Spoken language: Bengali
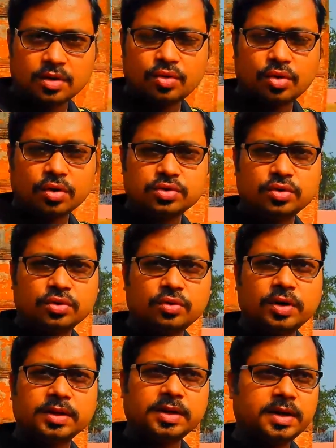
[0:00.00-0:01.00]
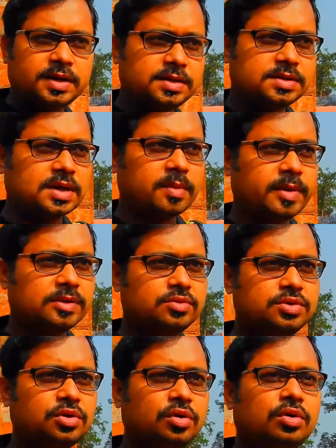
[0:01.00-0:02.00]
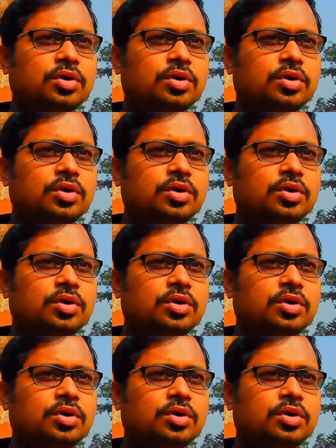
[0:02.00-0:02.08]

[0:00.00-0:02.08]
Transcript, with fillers: গড় জঙ্গলে তার এই সাম্রাজ্য ছিল